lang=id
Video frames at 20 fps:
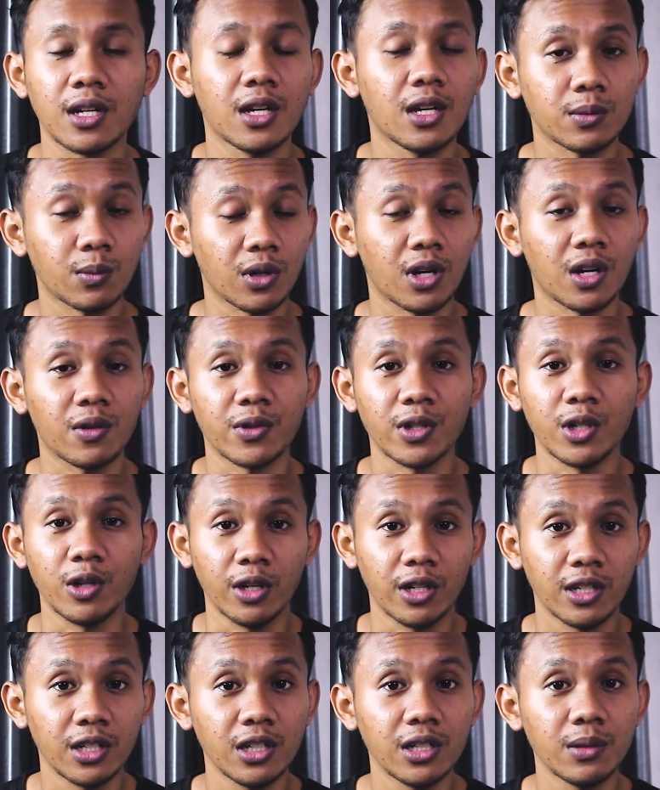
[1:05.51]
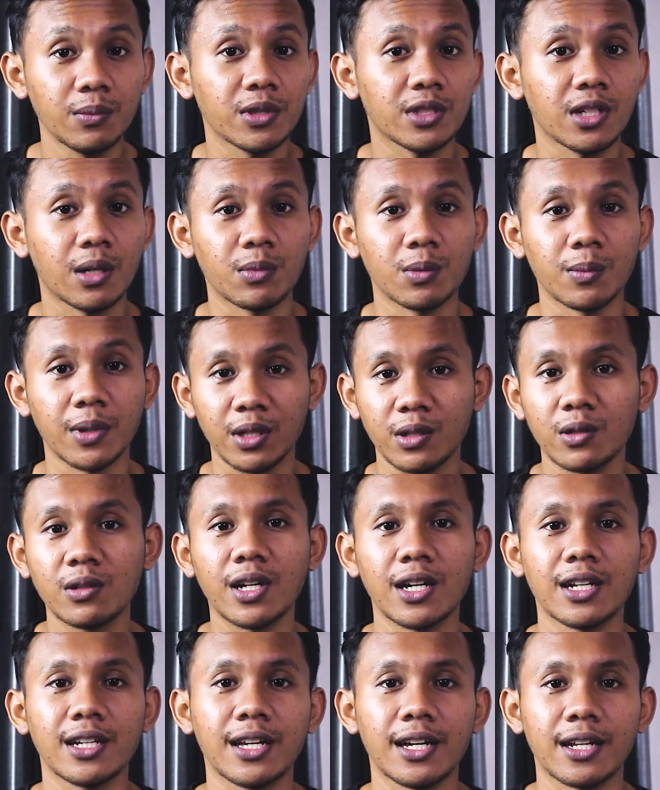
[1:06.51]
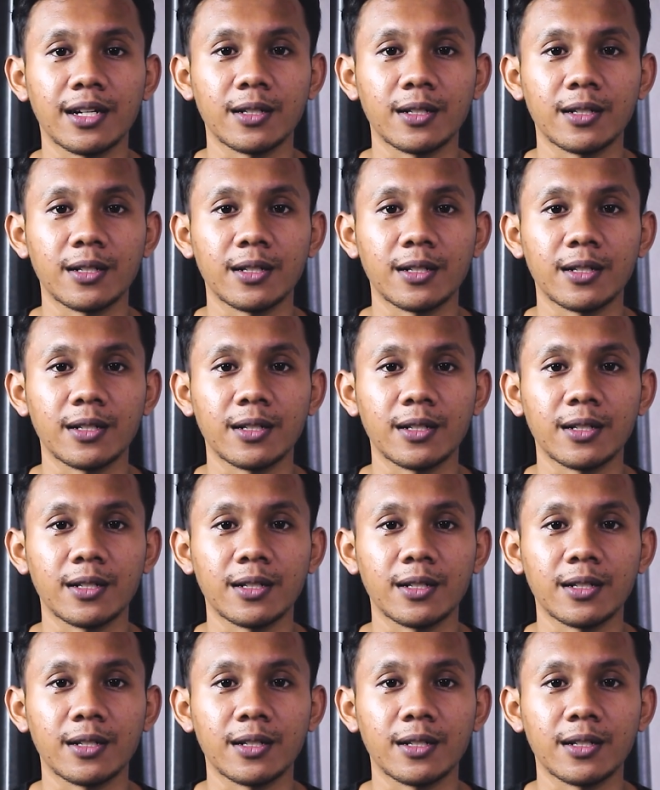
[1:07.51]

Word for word: Semoga video ini bisa membantu kalian.